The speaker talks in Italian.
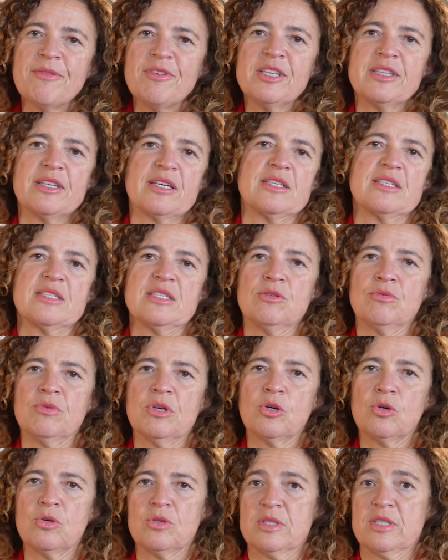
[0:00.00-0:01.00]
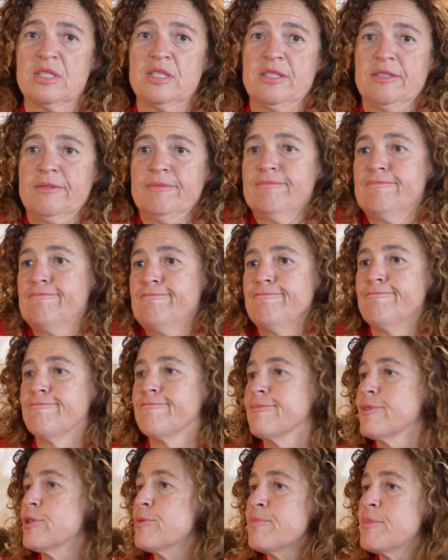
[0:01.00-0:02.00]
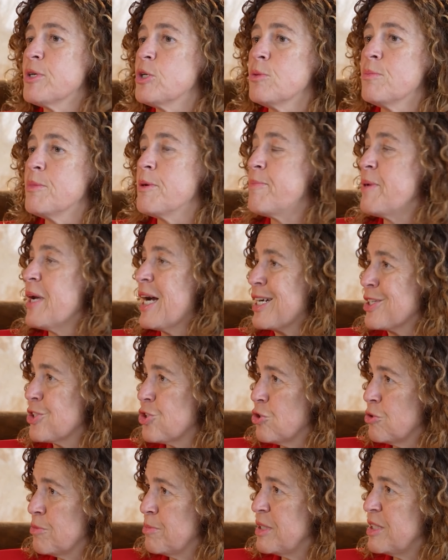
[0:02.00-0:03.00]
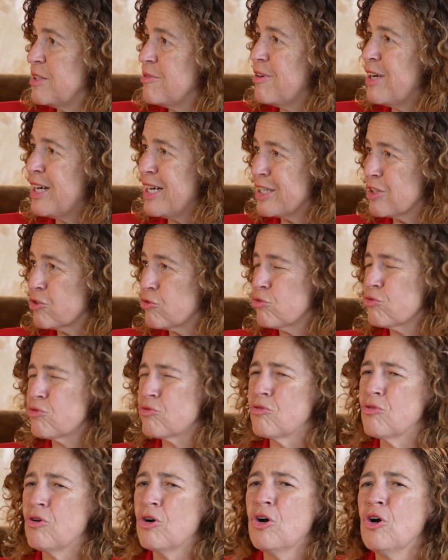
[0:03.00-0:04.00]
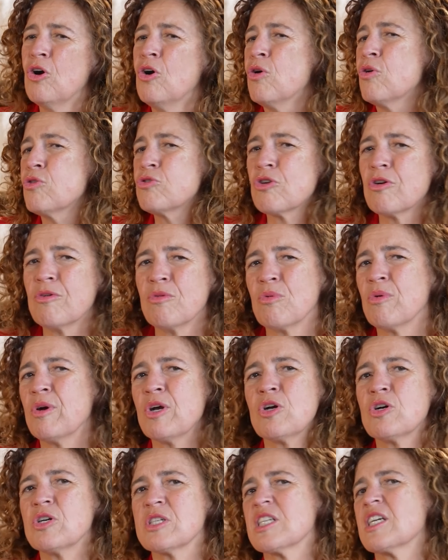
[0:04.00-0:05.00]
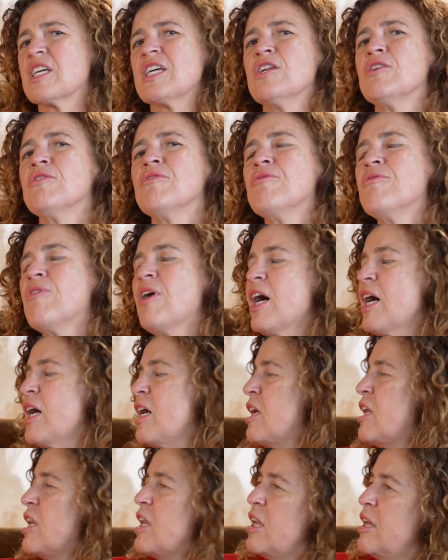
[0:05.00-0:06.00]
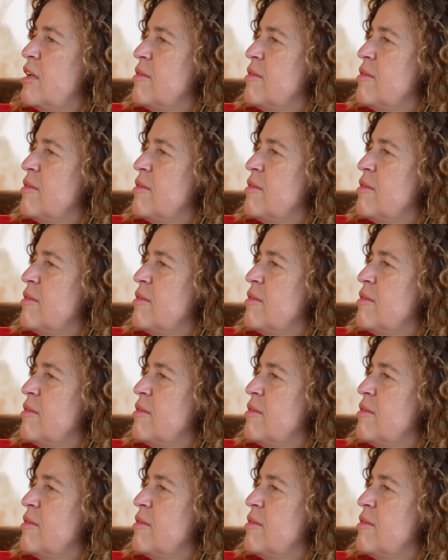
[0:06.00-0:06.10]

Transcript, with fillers: vita che se una cosa non mi, non mi piace, non mi diverto o, o trovo qualcosa che non va,